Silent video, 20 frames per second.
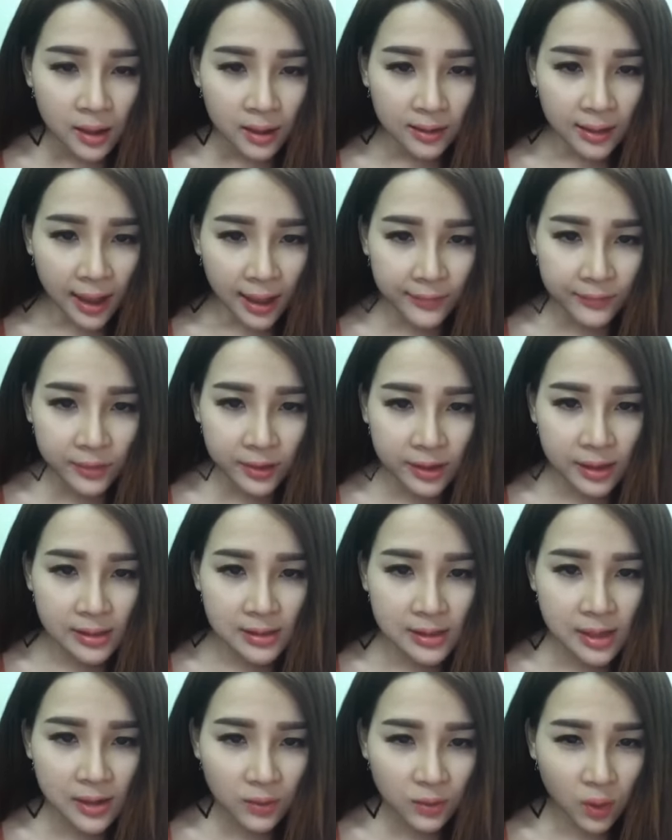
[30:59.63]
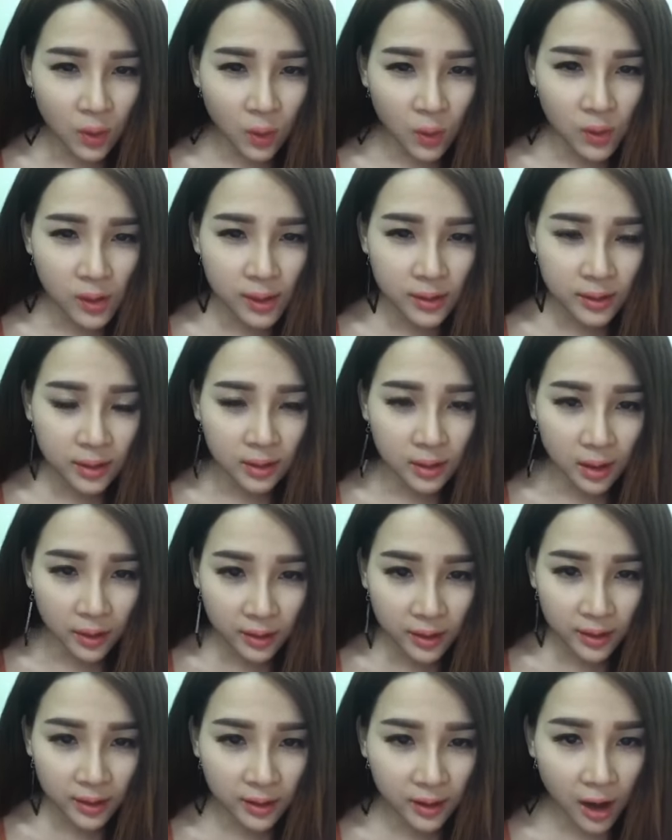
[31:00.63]
Tại vì cái sẹo rỗ là nó cực
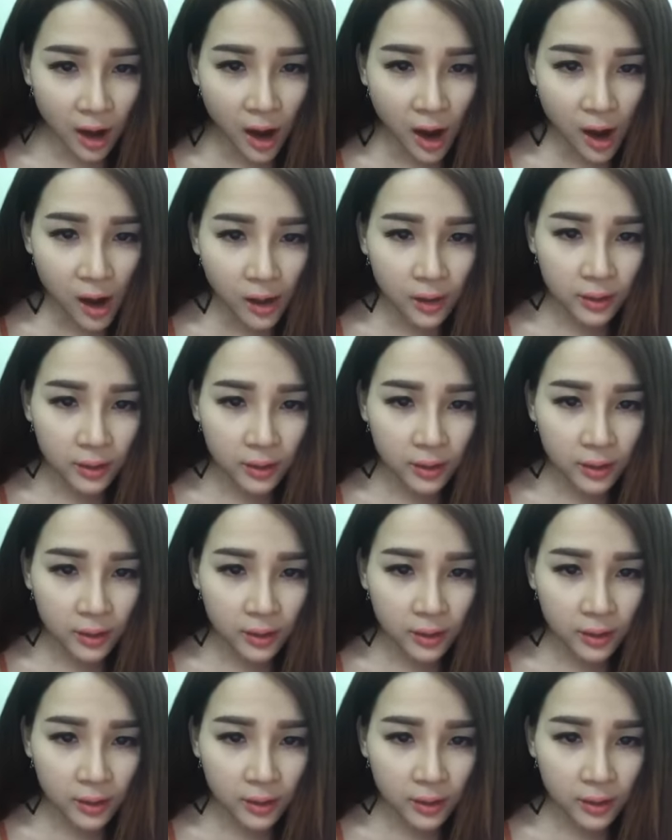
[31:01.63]
kỳ khó,